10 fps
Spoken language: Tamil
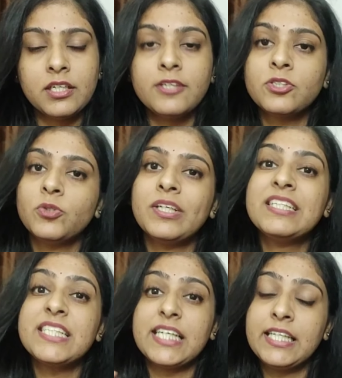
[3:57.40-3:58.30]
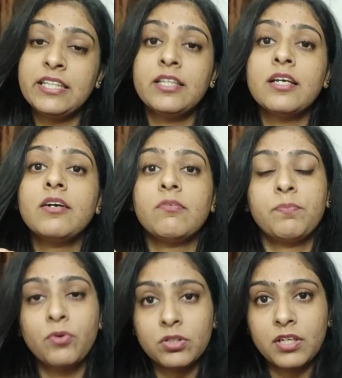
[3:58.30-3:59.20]
டிகிரி ஸ்டூடெண்ட்ஸ் இந்த
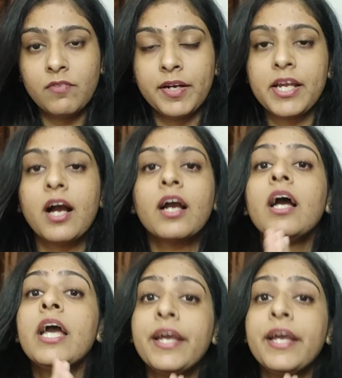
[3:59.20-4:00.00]
போர்ட்டல் வழியாக